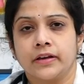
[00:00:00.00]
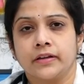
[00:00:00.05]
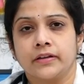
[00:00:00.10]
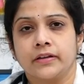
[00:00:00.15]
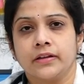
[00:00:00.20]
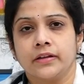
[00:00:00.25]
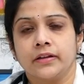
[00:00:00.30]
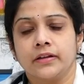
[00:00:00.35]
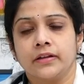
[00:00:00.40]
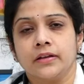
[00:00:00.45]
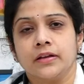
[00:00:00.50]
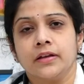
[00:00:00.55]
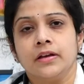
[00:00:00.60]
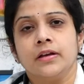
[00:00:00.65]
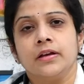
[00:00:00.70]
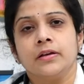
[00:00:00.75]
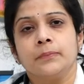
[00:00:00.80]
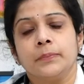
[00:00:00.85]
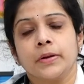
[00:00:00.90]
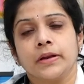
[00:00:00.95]
అనేది
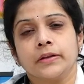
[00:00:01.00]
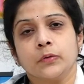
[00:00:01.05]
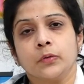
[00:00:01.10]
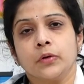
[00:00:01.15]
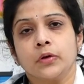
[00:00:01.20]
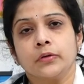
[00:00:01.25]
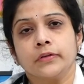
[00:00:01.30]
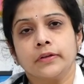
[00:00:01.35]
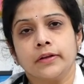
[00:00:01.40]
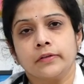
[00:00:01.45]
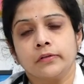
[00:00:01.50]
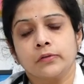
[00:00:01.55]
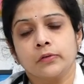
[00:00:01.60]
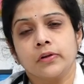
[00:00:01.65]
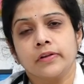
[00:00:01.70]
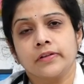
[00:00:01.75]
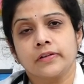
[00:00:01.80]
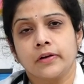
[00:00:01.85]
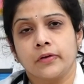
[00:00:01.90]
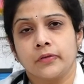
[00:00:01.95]
ప్రతి ఒక్కరూ
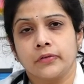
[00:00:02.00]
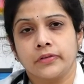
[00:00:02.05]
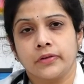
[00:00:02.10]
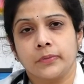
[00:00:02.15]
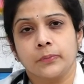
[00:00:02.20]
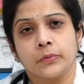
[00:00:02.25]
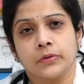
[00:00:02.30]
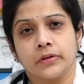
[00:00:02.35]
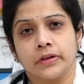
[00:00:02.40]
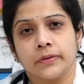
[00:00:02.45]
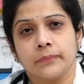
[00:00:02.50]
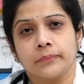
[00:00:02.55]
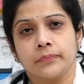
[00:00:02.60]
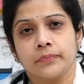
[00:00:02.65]
తెలుసుకోవాల్సిన అవసరం ఉంది